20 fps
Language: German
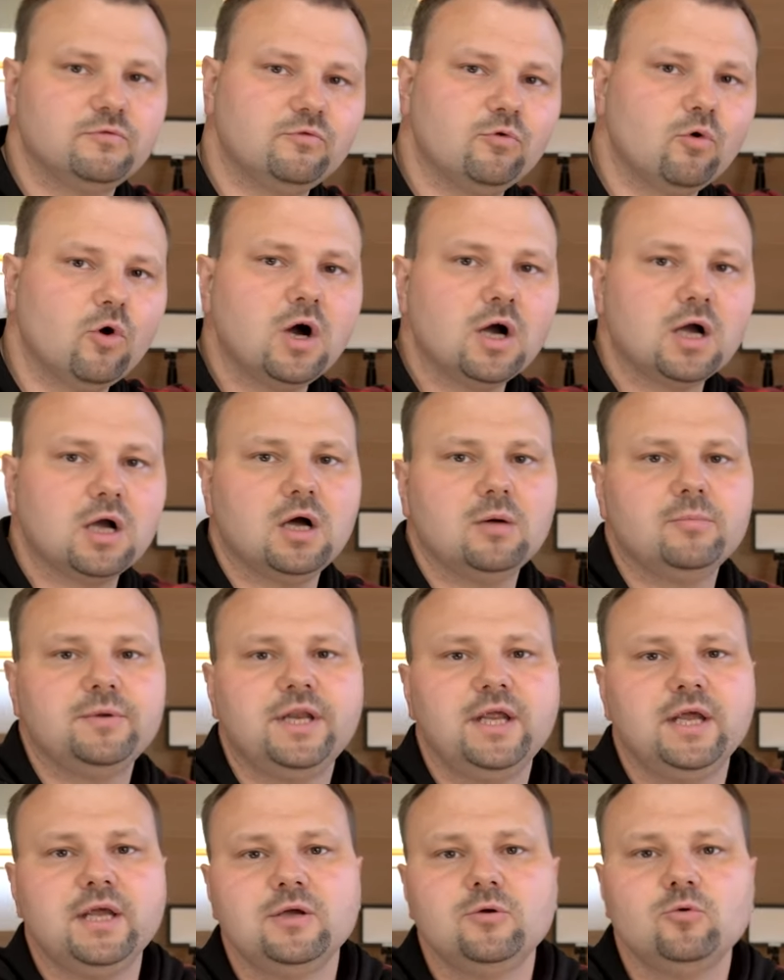Vorgabe
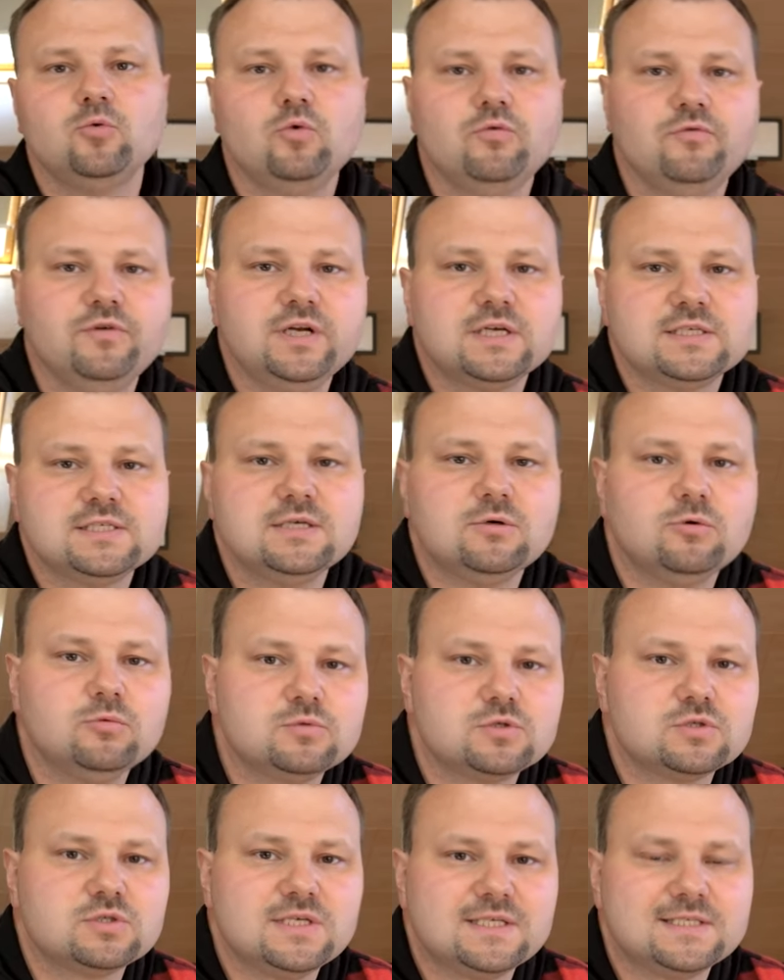der EU, wie das hier
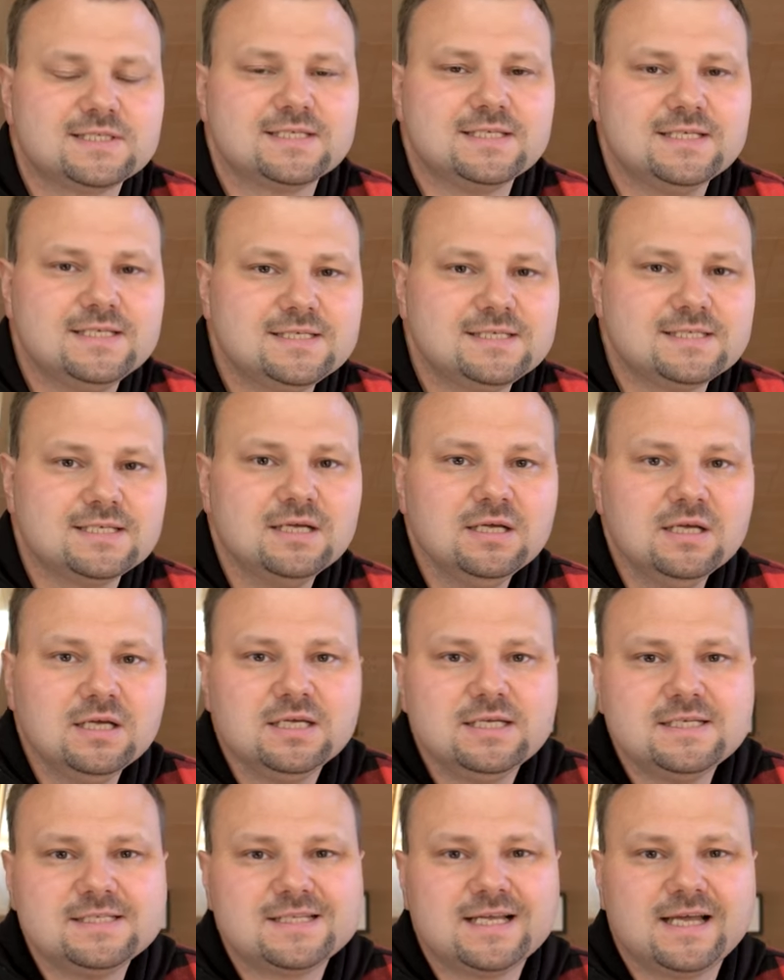umzusetzen ist,
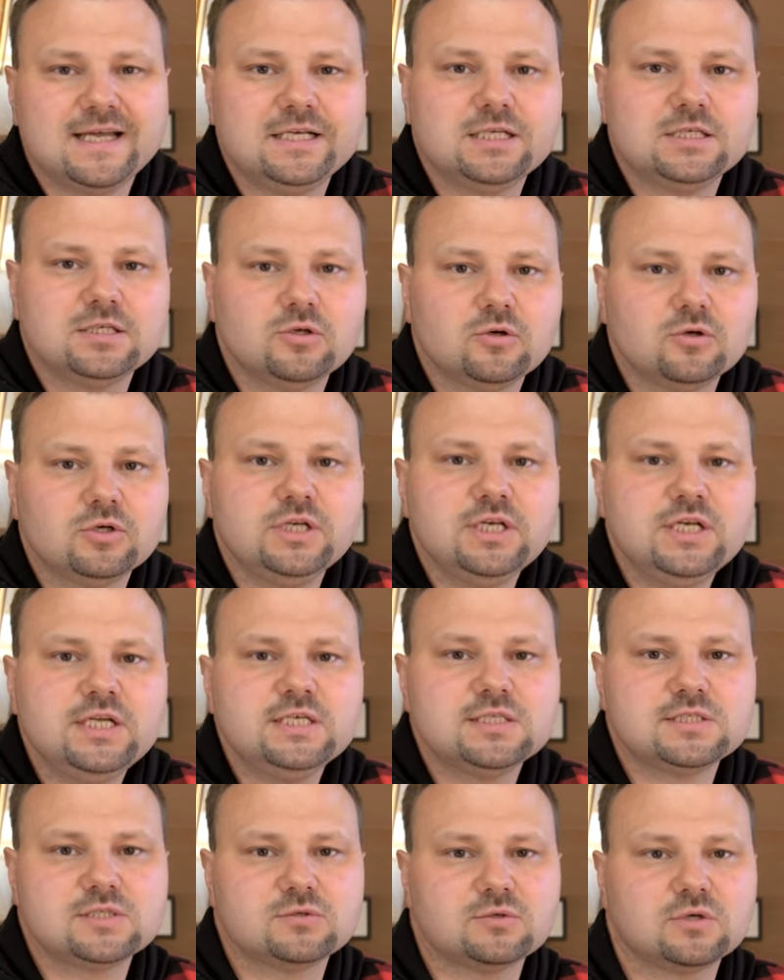ist eigentlich noch
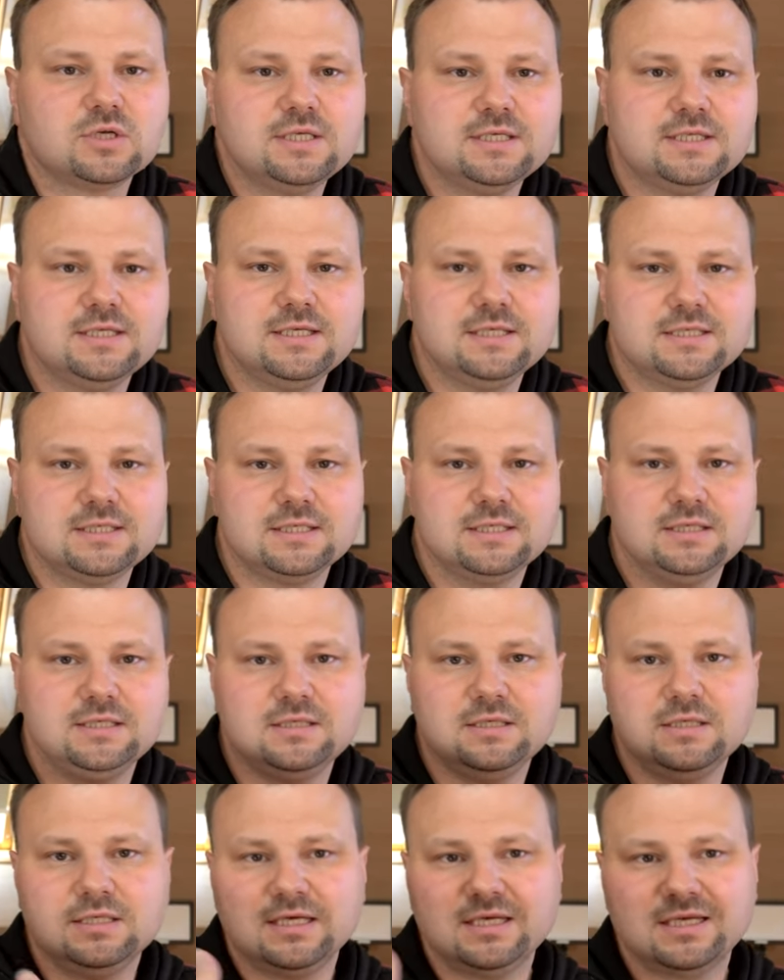nicht so richtig
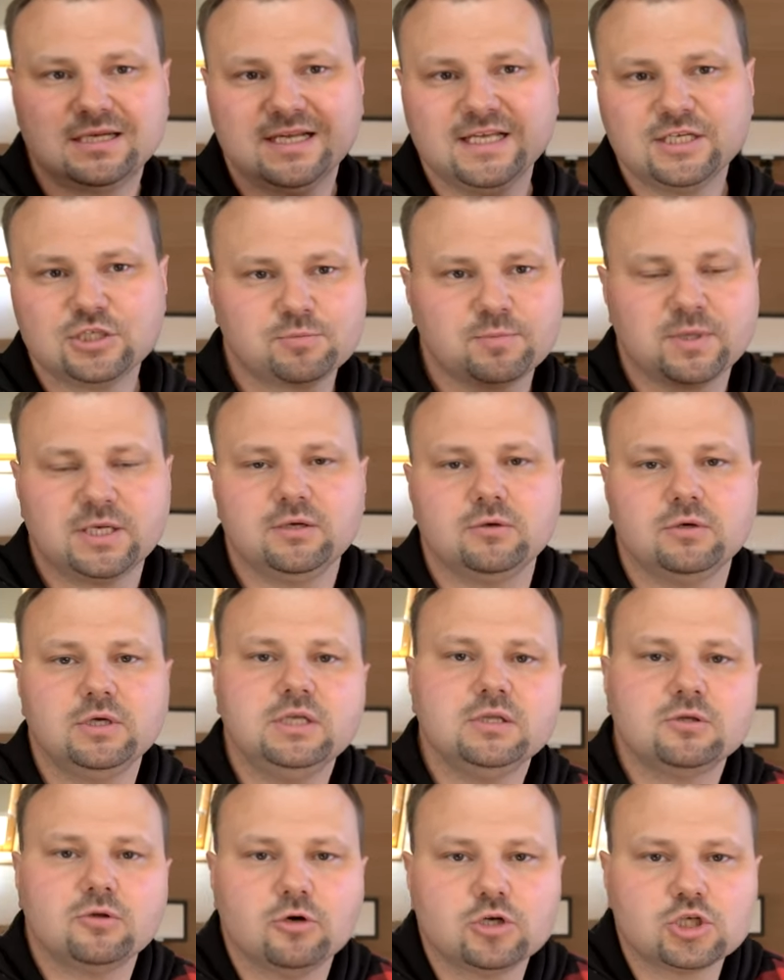in der Rechtsprechung
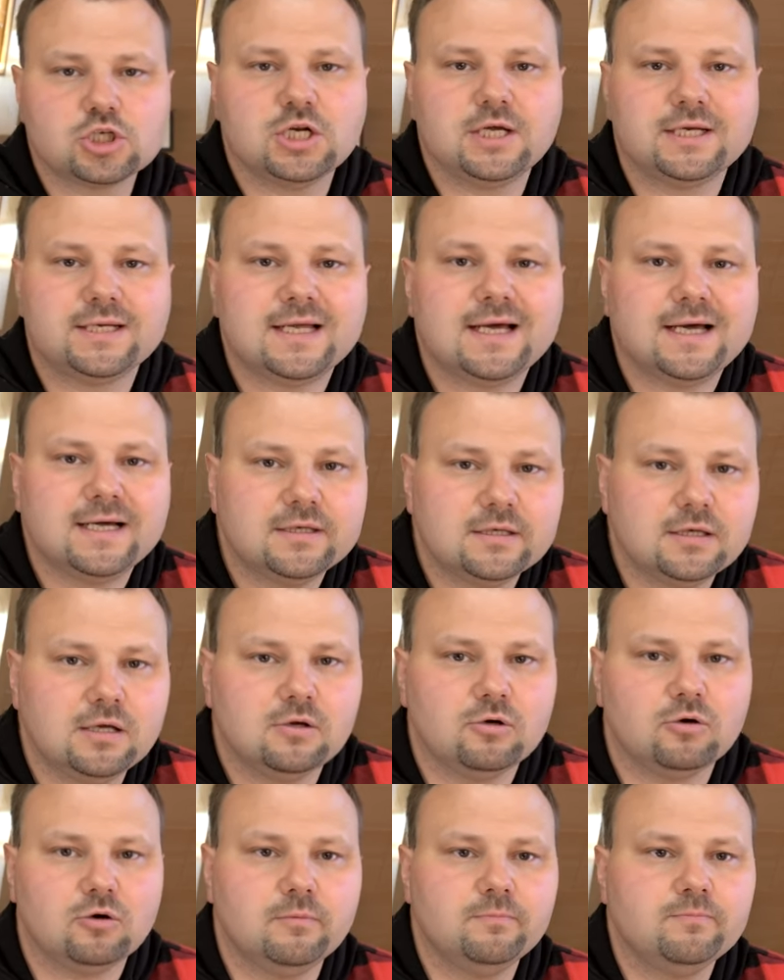in Deutschland
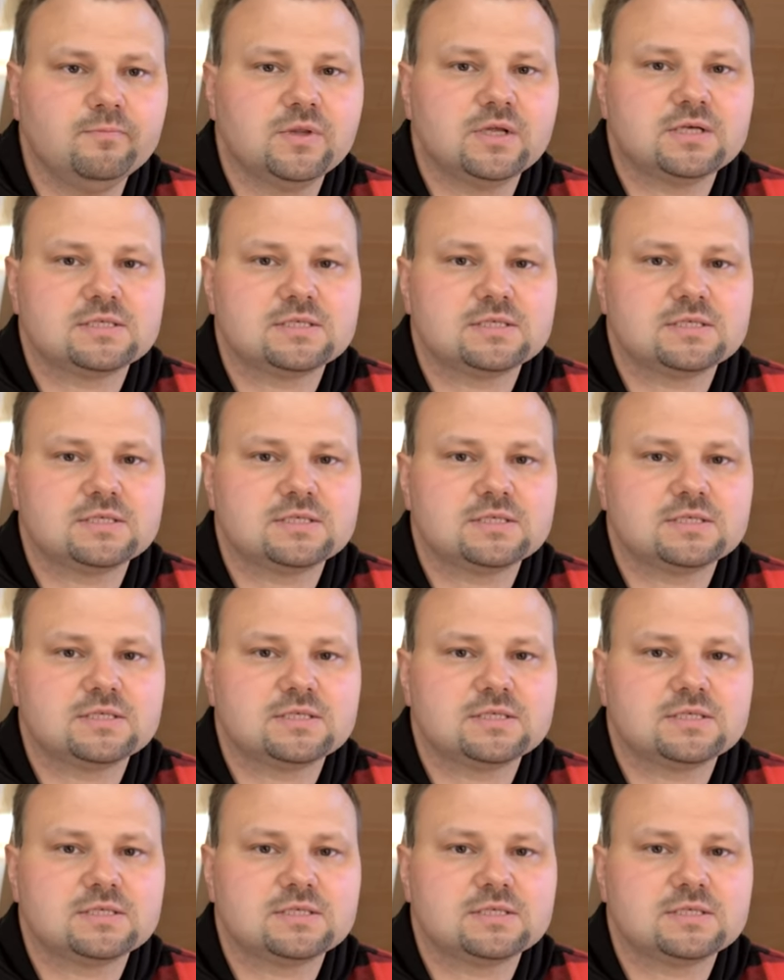angekommen.